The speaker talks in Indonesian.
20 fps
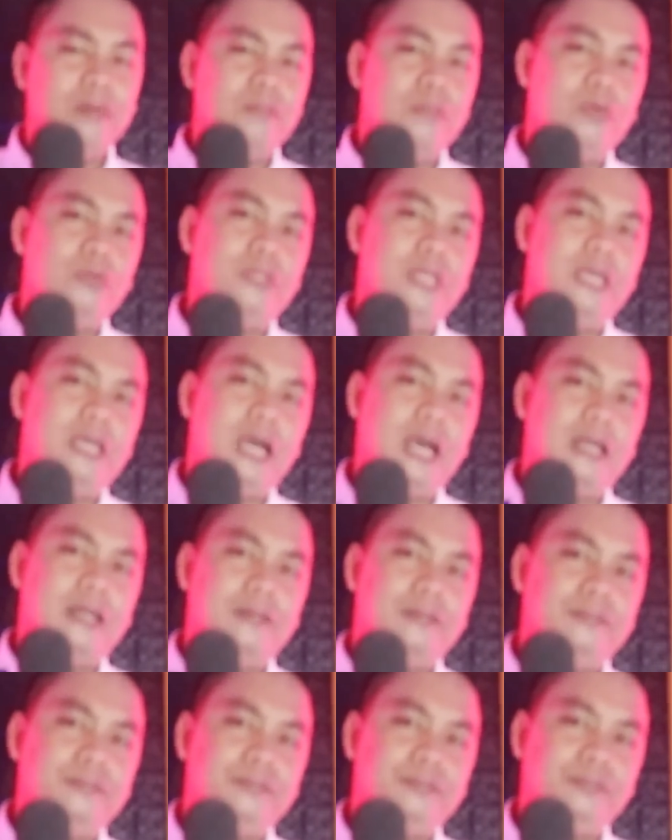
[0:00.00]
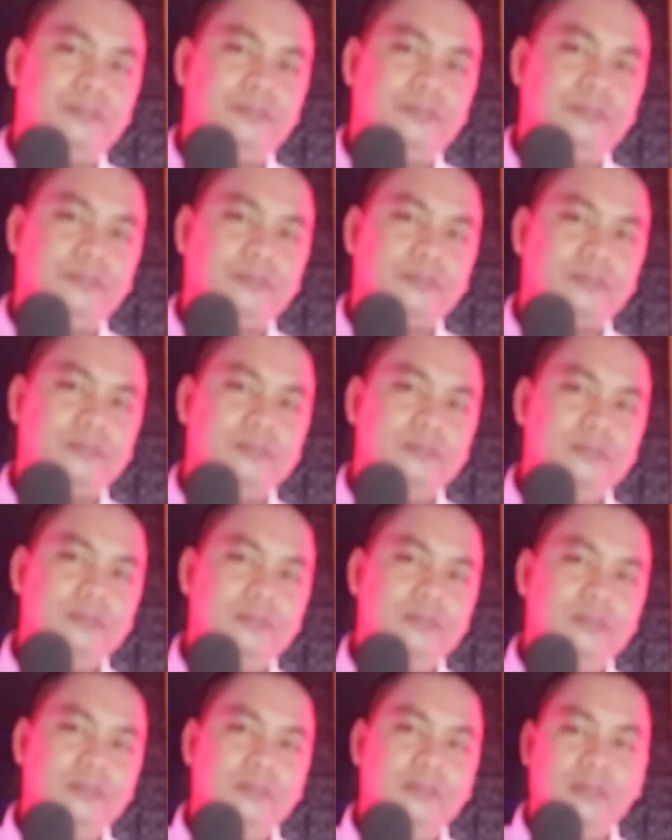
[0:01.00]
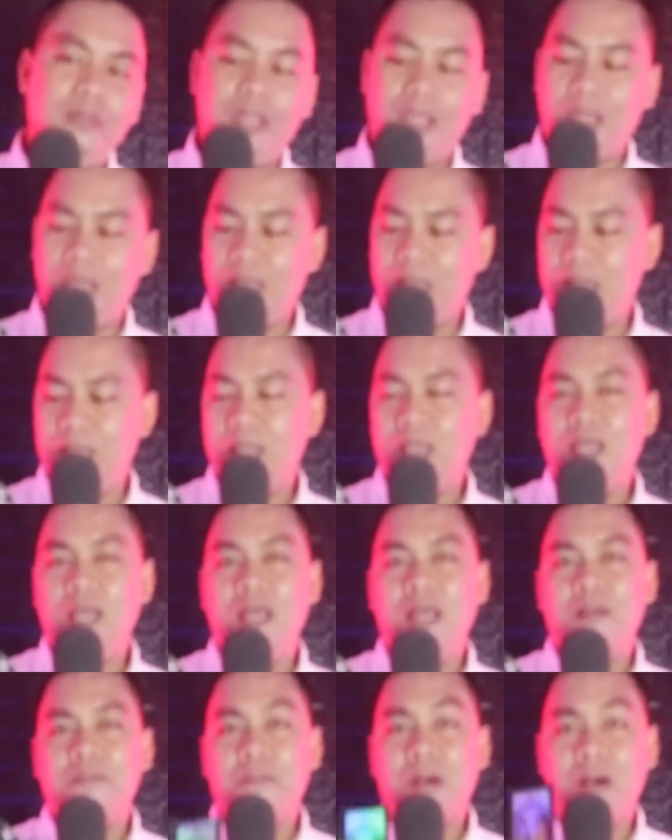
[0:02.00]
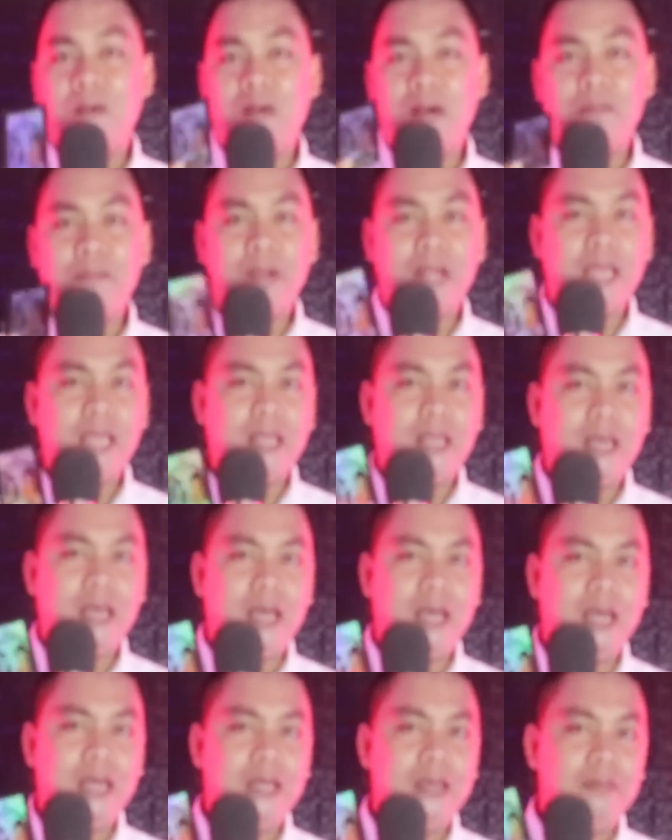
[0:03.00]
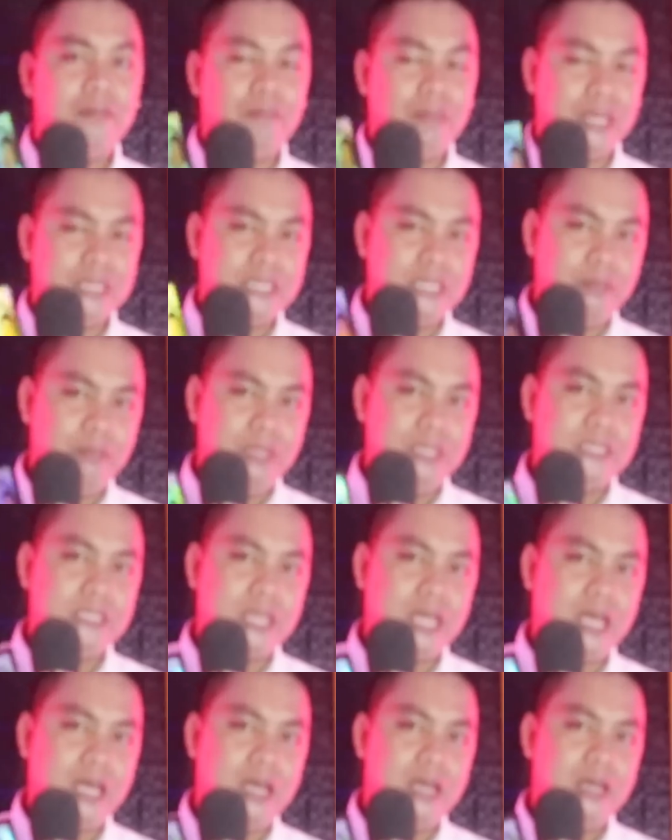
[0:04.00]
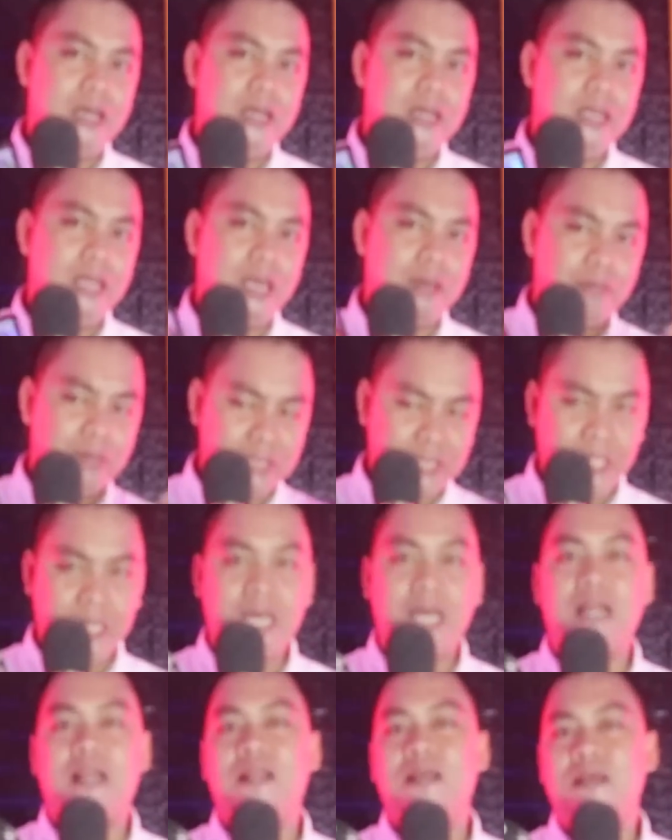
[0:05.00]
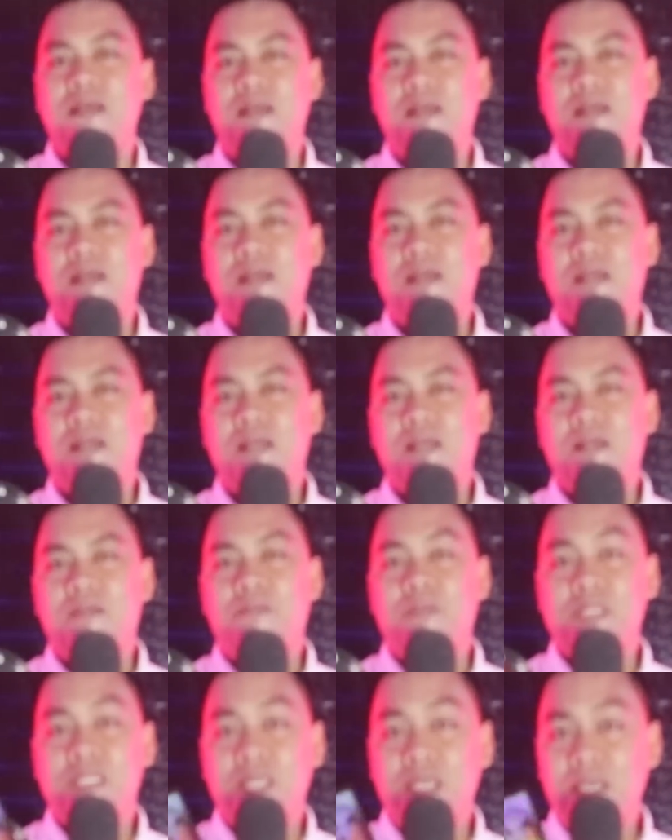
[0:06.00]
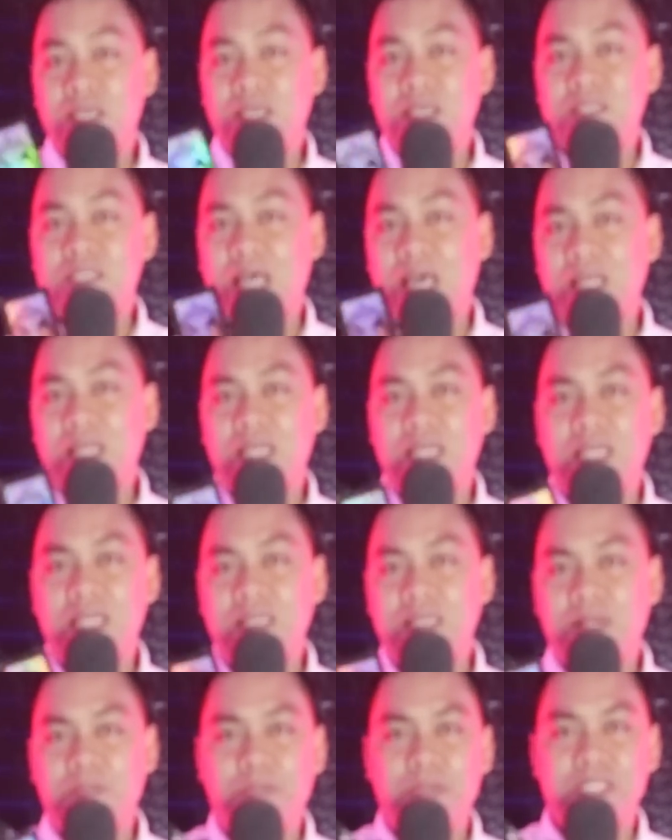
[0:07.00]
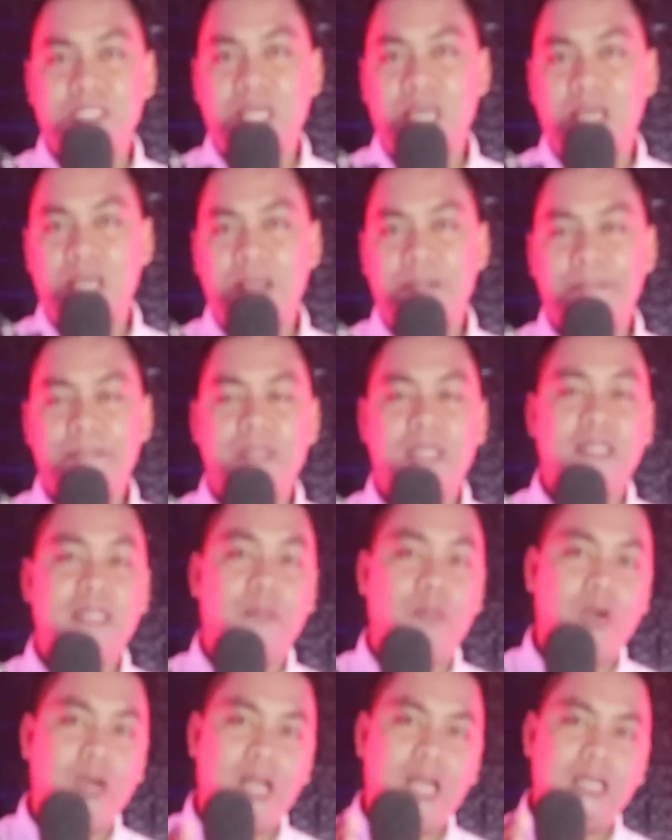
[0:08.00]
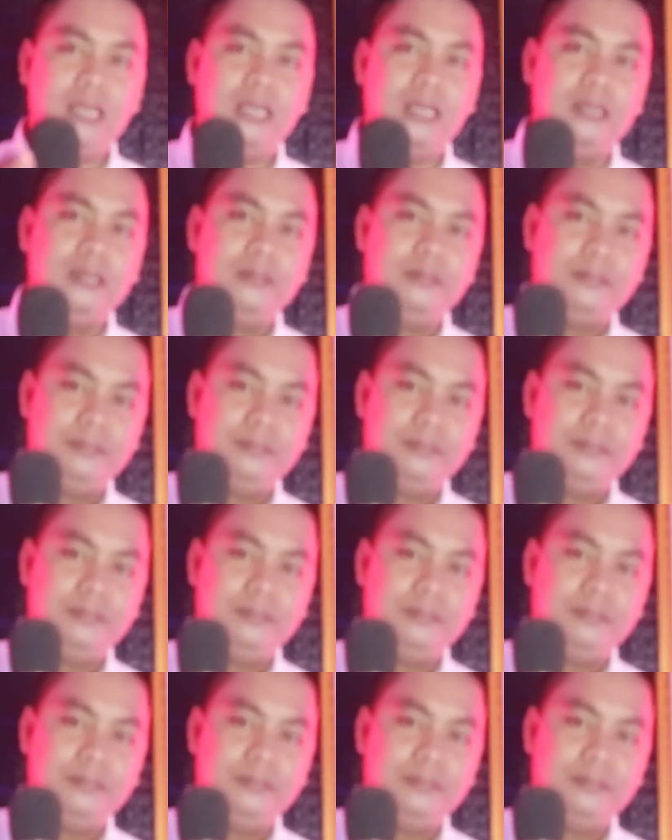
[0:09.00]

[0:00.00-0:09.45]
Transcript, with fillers: membuktikan ya bahwa mereka masih bisa ya bersinar meski saat ini terpisah. Kita buka lagi.